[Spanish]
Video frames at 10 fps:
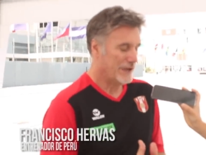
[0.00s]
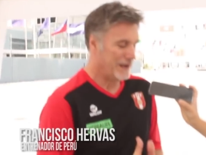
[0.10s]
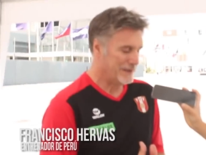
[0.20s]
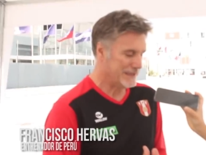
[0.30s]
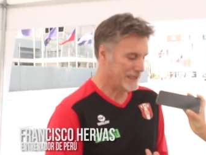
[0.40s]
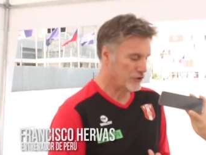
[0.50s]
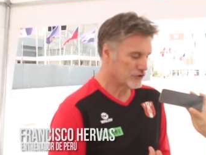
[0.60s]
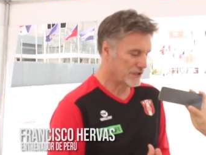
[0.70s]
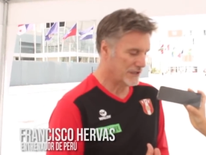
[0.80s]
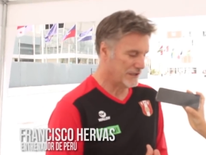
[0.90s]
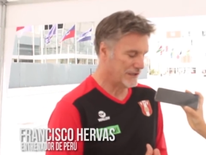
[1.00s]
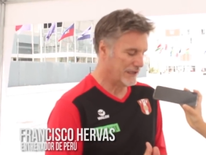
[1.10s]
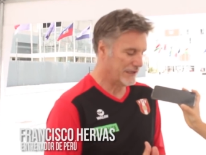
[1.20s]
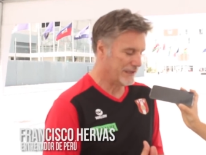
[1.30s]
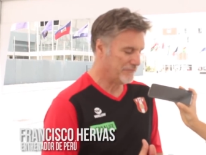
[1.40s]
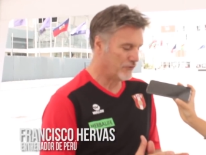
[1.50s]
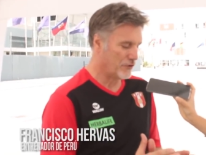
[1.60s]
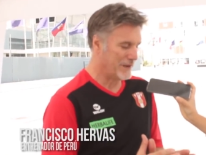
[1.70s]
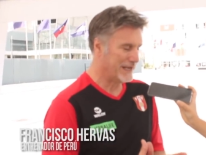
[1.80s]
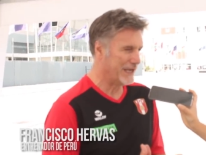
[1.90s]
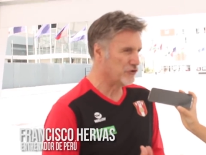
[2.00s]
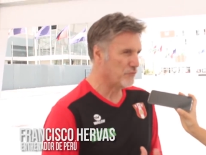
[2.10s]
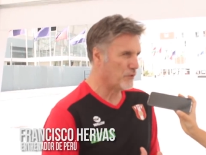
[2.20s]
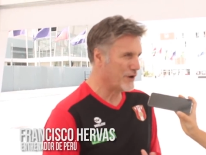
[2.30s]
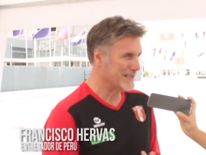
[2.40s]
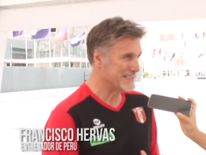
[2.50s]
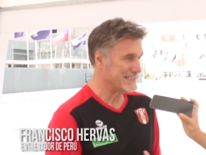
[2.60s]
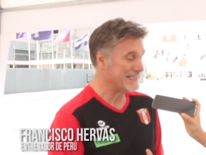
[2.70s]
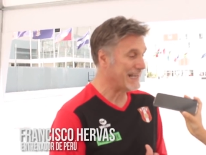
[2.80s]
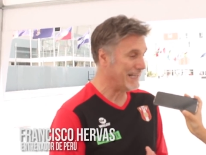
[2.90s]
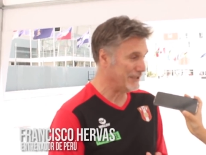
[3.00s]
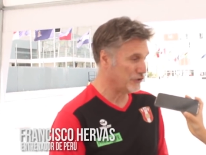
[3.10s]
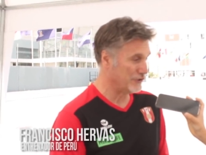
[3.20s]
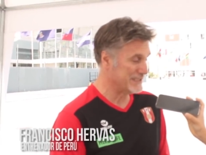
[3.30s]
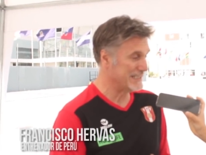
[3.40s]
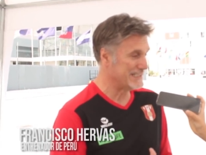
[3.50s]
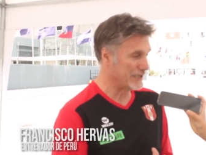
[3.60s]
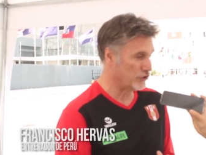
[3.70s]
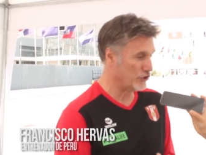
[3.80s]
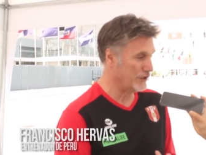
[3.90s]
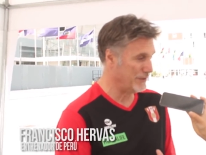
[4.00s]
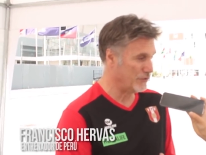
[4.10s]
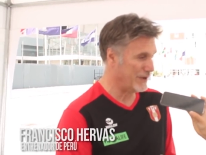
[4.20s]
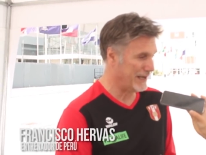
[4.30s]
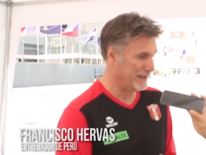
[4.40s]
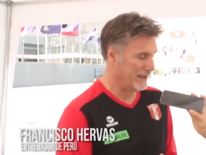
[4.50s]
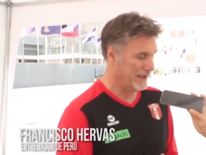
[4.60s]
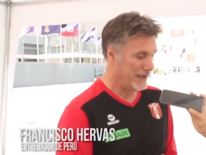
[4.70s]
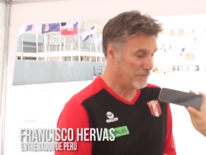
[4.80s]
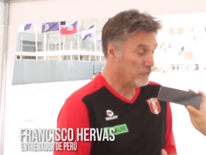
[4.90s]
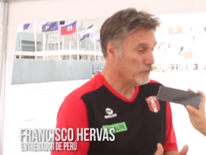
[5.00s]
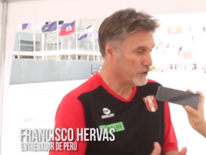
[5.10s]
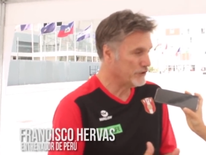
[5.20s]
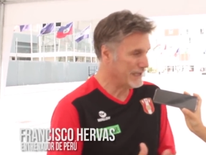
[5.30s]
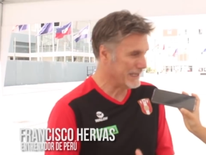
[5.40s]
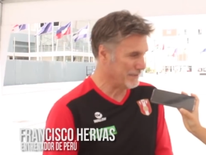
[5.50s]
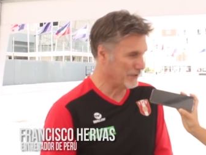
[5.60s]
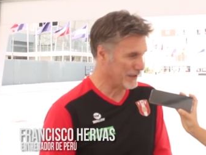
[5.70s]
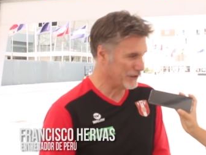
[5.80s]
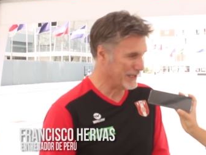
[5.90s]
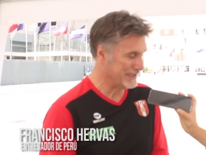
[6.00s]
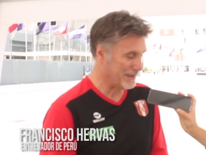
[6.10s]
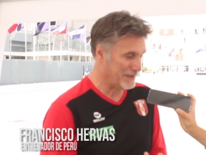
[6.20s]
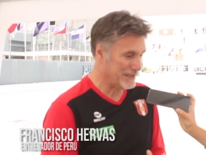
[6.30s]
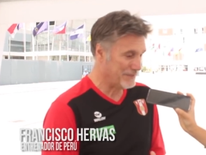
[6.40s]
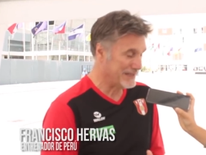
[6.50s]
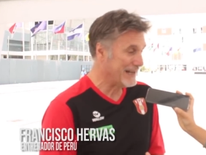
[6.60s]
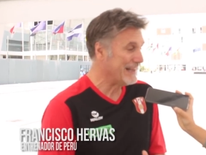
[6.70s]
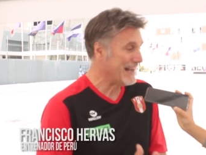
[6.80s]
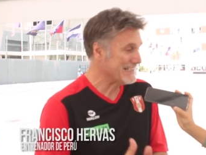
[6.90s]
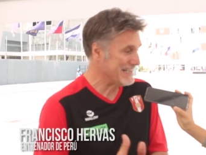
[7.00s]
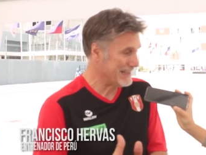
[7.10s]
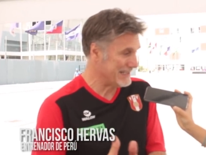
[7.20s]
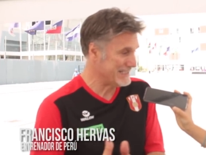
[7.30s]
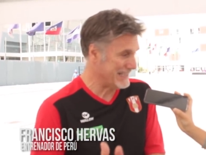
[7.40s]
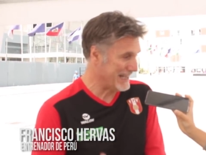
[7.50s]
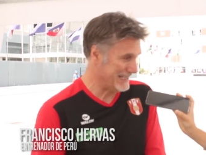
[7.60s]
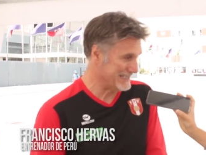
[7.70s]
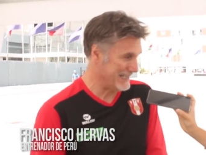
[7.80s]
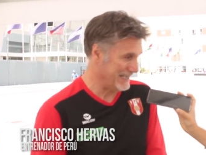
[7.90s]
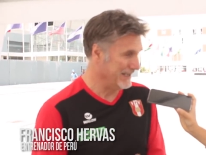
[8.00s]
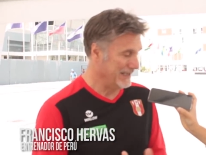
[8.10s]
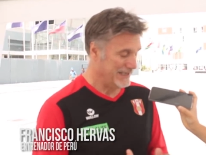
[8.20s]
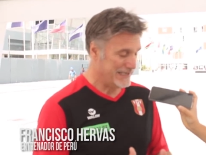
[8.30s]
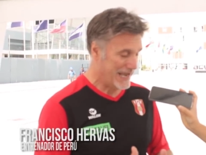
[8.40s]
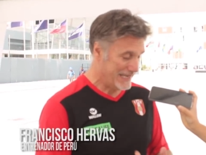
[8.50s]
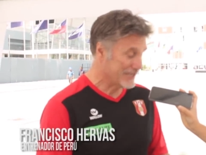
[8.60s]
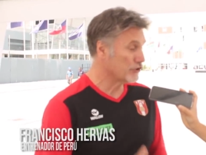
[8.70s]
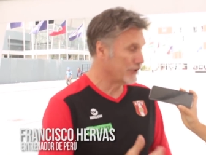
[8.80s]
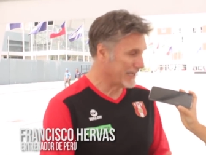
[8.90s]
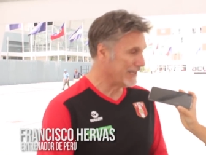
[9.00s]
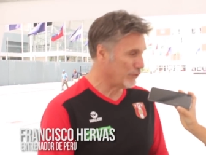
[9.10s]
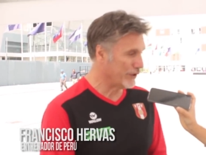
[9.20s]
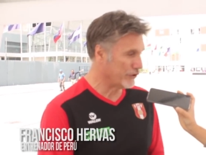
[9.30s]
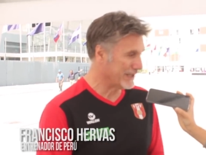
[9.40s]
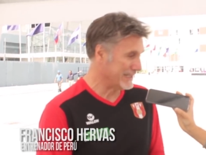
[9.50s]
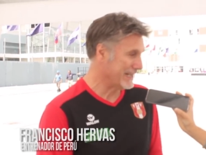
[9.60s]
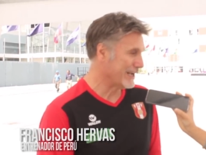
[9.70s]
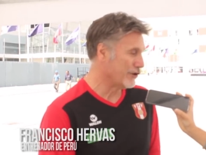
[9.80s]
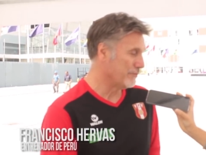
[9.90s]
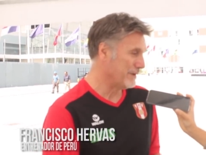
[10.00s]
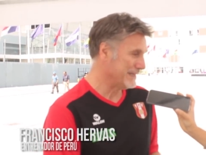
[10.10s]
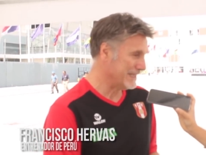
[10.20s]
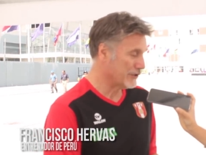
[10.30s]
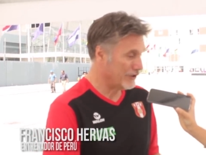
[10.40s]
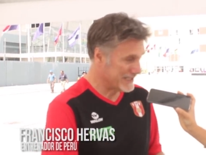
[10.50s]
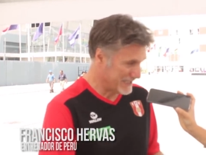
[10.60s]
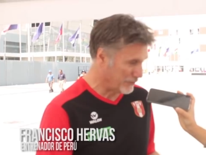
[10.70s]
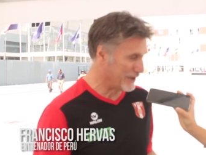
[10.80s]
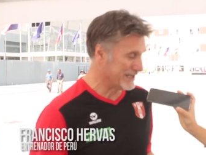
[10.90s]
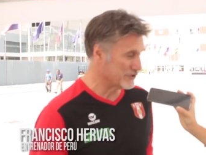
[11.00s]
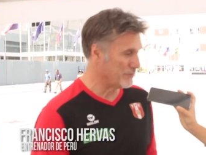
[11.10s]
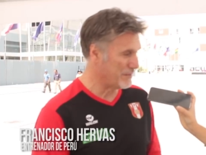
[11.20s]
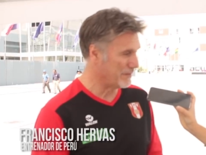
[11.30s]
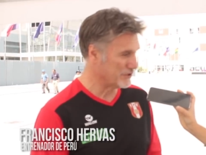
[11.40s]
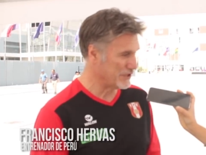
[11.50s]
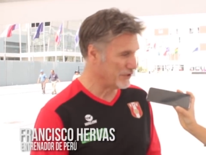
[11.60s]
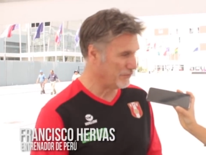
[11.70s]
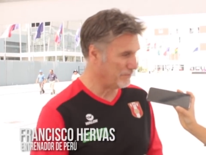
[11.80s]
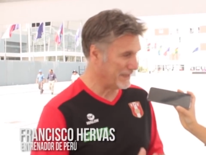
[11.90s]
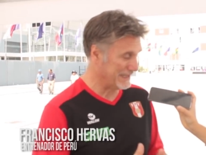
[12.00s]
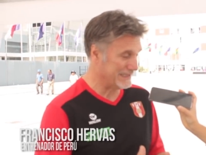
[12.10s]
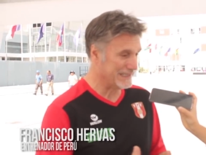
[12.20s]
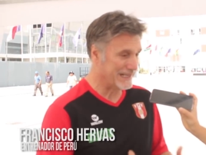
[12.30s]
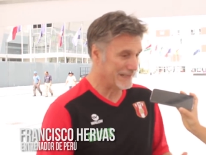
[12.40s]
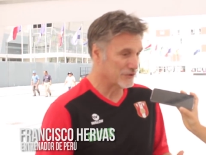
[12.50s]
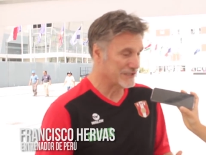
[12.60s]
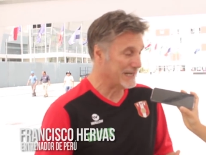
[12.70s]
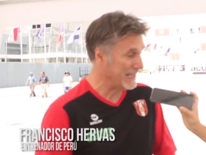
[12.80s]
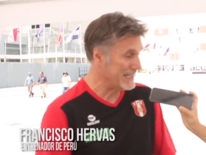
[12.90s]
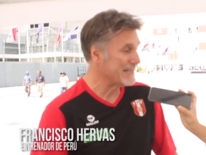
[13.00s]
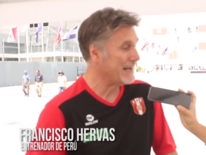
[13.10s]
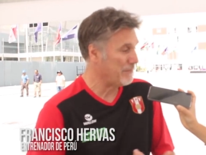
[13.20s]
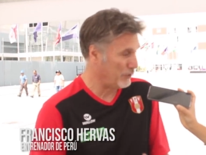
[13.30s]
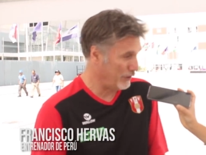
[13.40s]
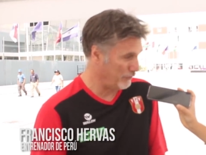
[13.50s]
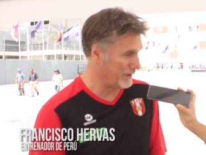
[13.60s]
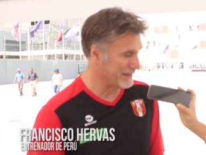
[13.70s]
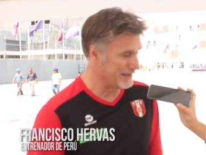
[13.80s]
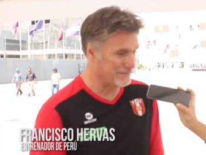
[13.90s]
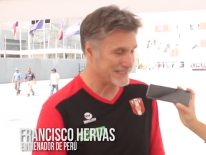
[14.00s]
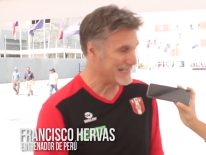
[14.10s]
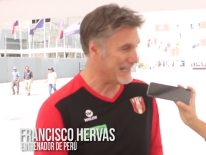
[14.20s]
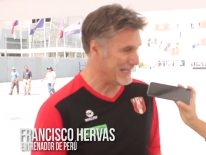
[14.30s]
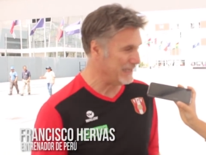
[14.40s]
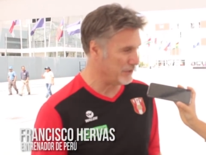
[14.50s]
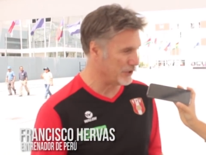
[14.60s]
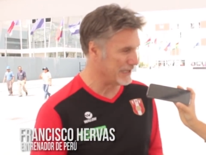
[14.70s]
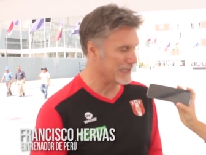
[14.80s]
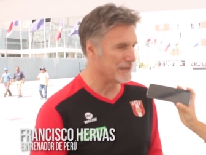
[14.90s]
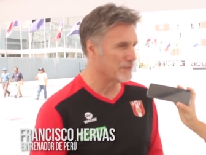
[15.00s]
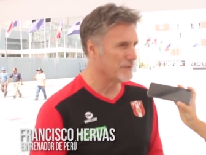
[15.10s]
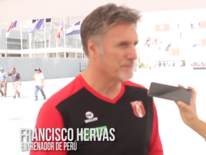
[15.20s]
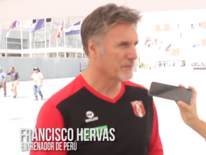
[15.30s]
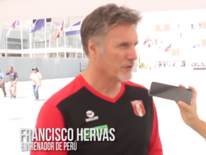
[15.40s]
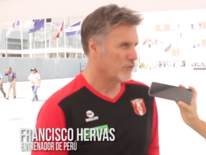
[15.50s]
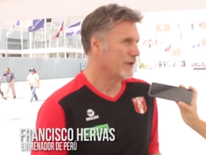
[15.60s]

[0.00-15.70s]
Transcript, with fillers: Indudablemente, los, eh, de forma en que tú pongas ese talento o ese desarrollo individual en función del equipo nacional, también dependerá de las necesidades de. Y ahí es donde cada jugadora tiene que competir con las que juegan en su misma posición para intentar demostrar que ella es la que puede ofrecer más al equilibrio del equipo.